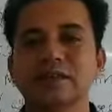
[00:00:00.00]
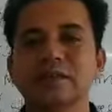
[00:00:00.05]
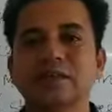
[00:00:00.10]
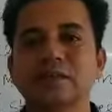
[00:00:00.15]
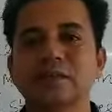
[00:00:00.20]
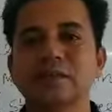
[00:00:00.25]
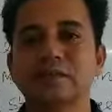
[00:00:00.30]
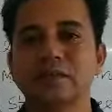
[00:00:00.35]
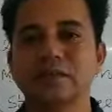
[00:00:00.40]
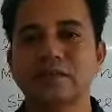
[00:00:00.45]

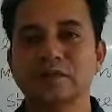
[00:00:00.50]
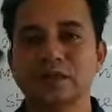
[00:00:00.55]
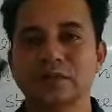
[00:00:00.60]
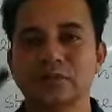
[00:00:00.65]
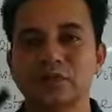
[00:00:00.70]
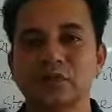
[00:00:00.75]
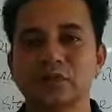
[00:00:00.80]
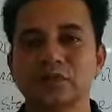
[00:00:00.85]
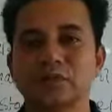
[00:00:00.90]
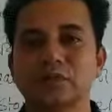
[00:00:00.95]
তারপর আমরা
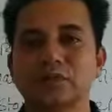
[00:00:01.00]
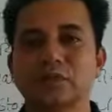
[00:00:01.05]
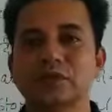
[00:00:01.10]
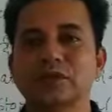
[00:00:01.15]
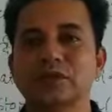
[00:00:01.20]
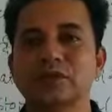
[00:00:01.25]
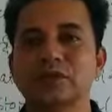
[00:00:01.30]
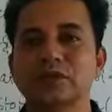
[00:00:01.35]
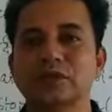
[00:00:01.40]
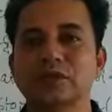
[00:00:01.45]
ভুক্তপণ্য
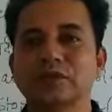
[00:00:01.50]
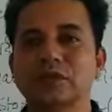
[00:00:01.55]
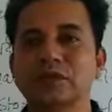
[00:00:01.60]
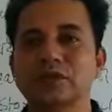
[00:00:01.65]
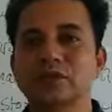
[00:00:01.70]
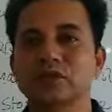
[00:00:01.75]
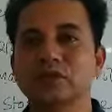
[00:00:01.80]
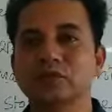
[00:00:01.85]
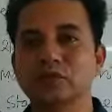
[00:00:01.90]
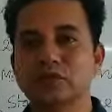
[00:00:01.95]
হিসেবে
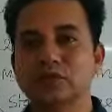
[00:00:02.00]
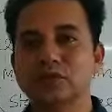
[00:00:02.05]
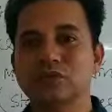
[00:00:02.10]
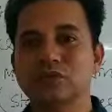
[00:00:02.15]
উৎপাদন